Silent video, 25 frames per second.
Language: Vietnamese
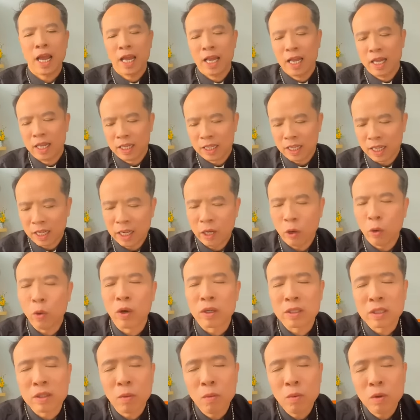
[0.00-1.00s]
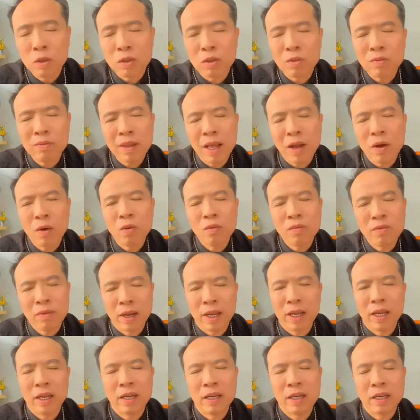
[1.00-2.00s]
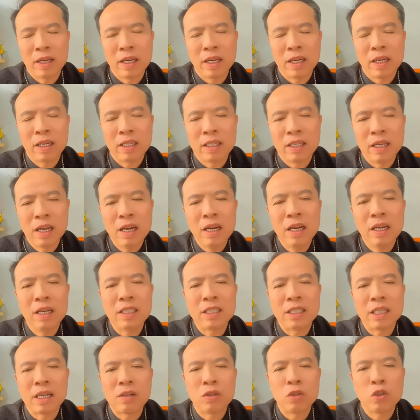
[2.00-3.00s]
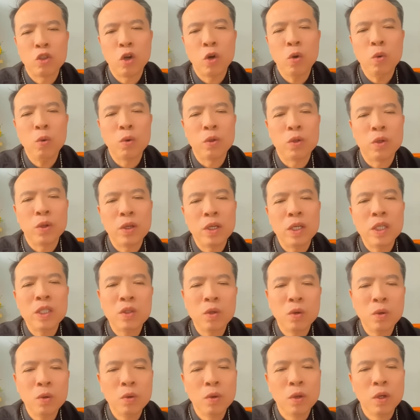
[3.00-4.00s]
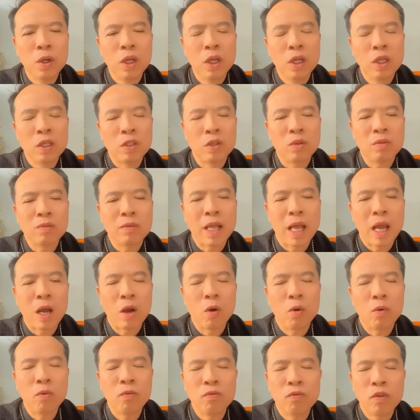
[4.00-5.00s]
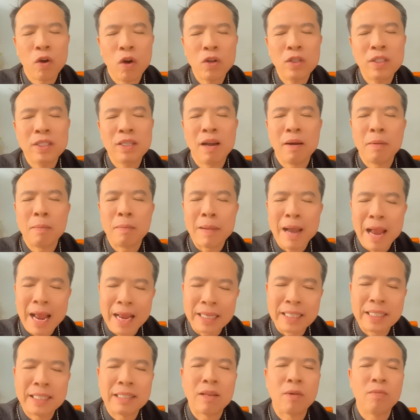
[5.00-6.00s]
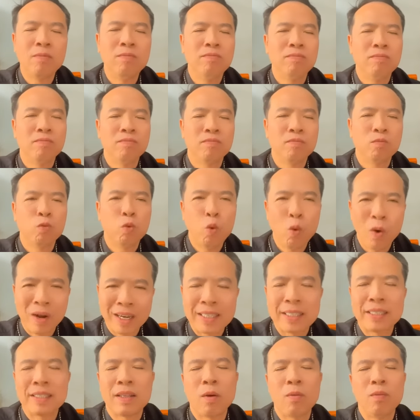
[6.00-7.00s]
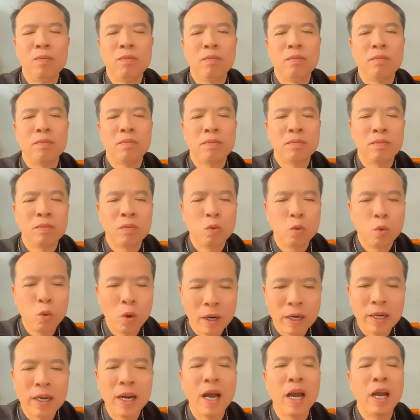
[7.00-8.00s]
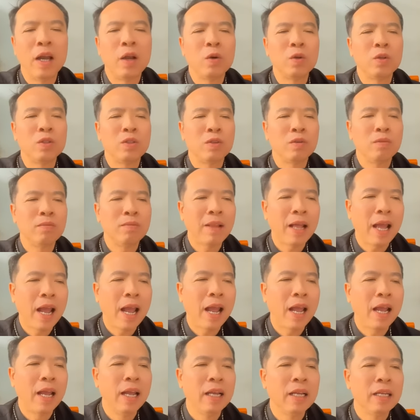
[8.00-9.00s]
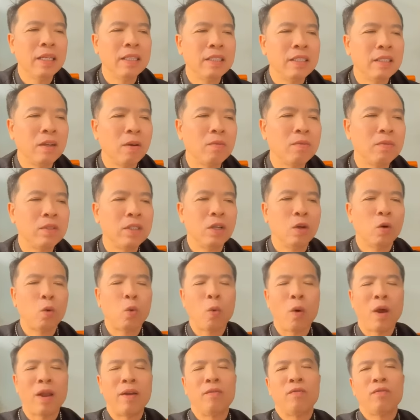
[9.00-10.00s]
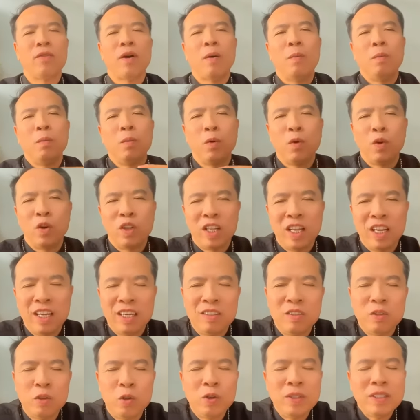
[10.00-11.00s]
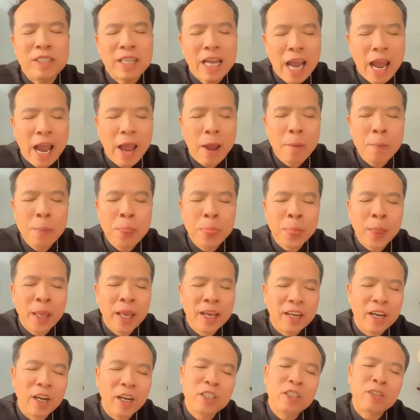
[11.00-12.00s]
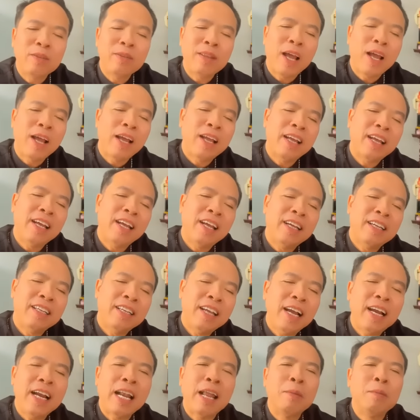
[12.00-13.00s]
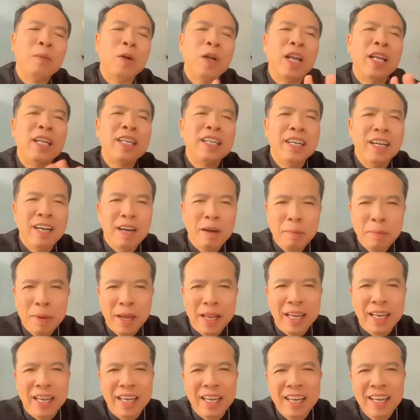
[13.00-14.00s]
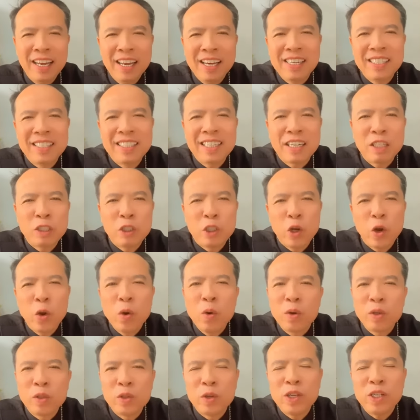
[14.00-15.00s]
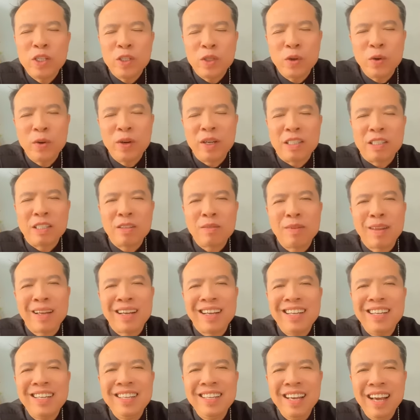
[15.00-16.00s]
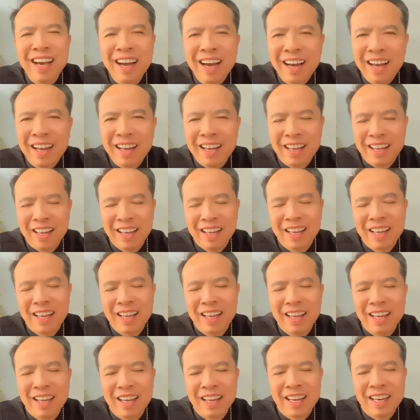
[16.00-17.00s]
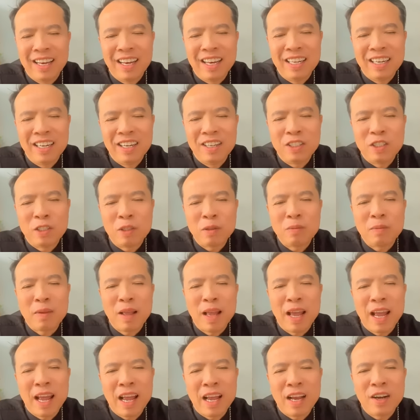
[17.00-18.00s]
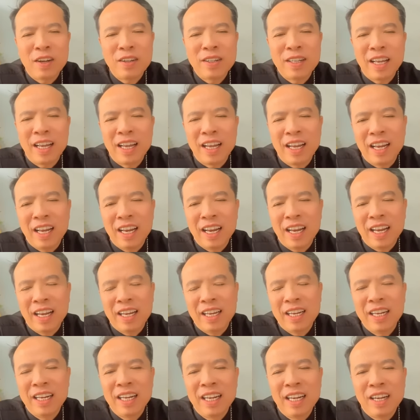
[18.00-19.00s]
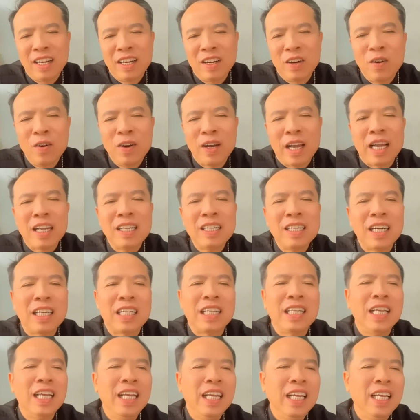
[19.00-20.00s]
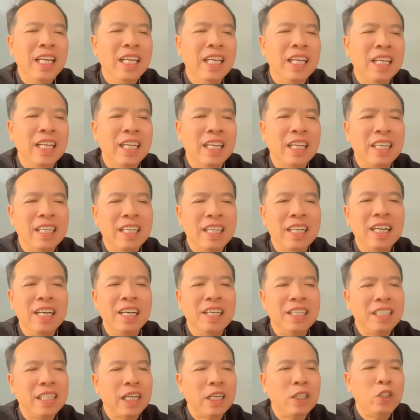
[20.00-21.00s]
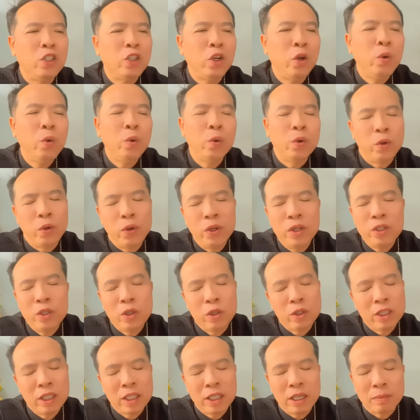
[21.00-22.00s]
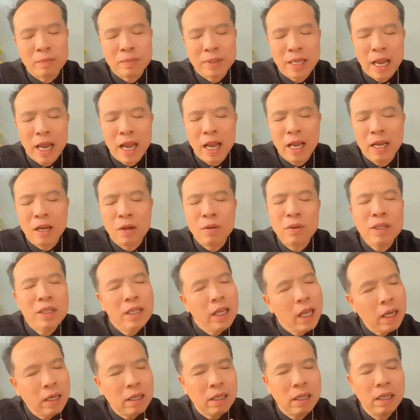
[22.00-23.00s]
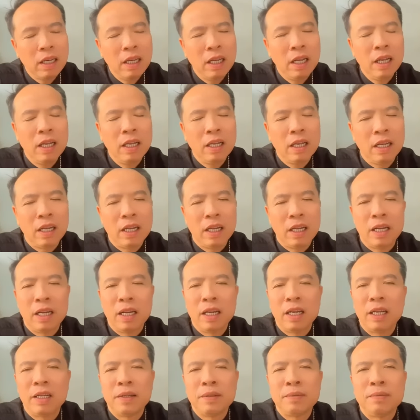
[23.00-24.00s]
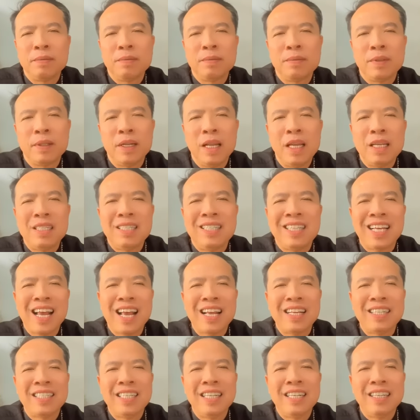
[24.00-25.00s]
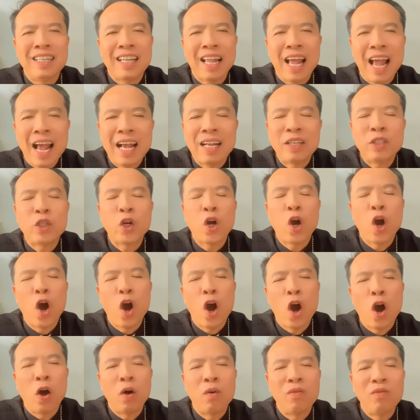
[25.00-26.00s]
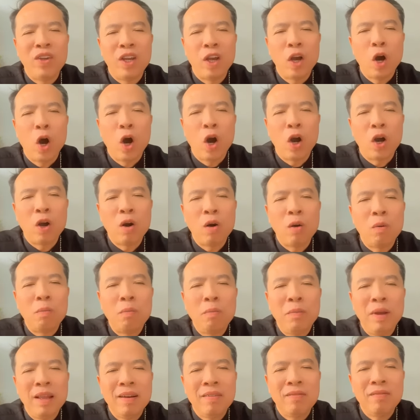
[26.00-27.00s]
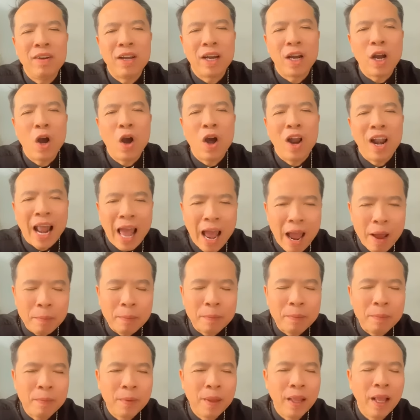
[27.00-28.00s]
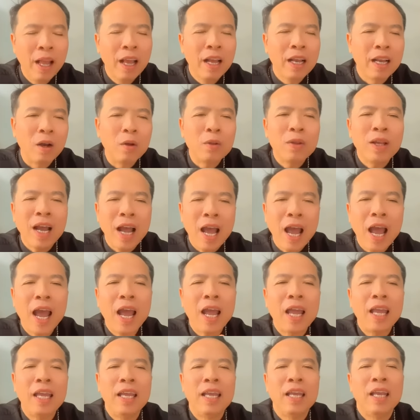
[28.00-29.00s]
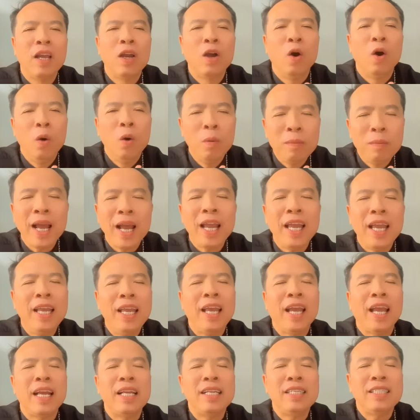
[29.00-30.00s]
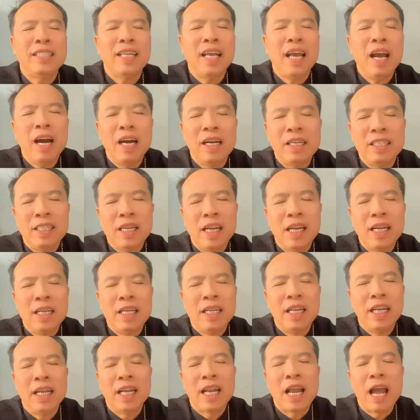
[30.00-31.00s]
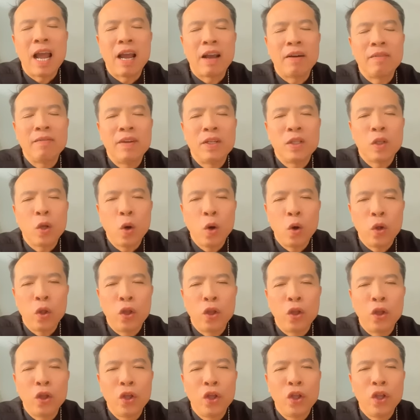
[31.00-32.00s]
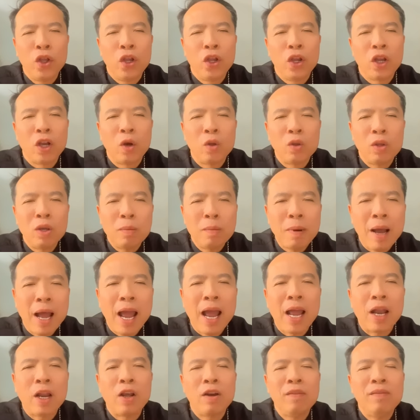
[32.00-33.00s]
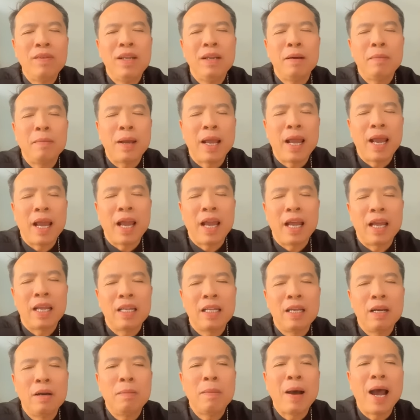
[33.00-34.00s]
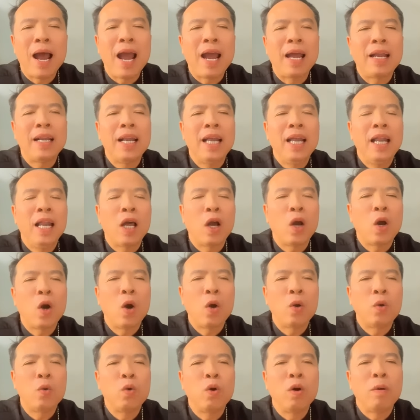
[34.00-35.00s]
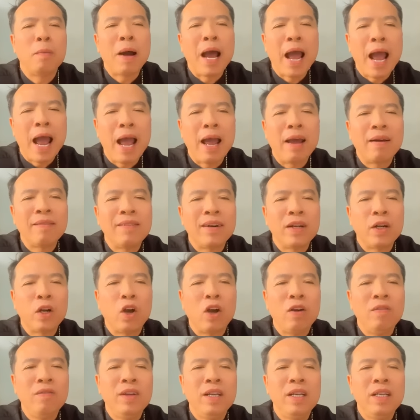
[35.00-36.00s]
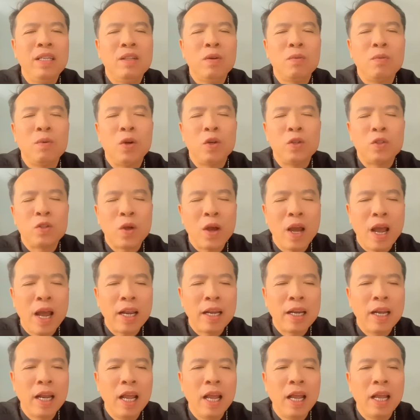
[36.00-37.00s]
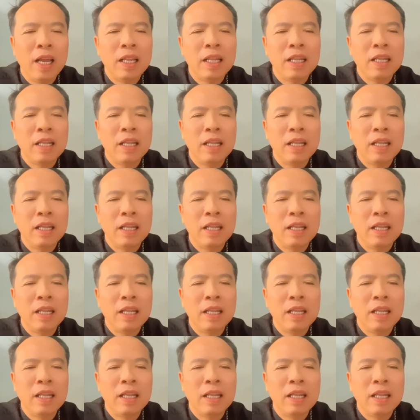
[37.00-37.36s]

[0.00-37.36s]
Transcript: Cha. Thế thì cuộc sống của chúng ta cũng vậy, à, nhớ lời trăn trối của Chúa Giêsu, chúng ta cũng phó dâng mạng sống, cuộc sống, cuộc đời của chúng ta trong sự quan phòng của Thiên Chúa Cha. Rồi chúng ta nhắc lại một lần nữa bảy lời trăn trối của Chúa Giêsu để chúng ta ghi nhớ à, để rồi chúng ta có thể à, cố gắng thực thi những lời trăn trối của Chúa Giêsu trên thập giá. Câu thứ nhất, à, lệnh cha xin tha cho họ vì họ không biết việc họ làm. Câu thứ hai, hôm nay anh sẽ ở trên thiên đàng với tôi. Câu thứ ba nói với Đức Mẹ, thưa bà, đây là con của bà và nói với tông đồ Gioan,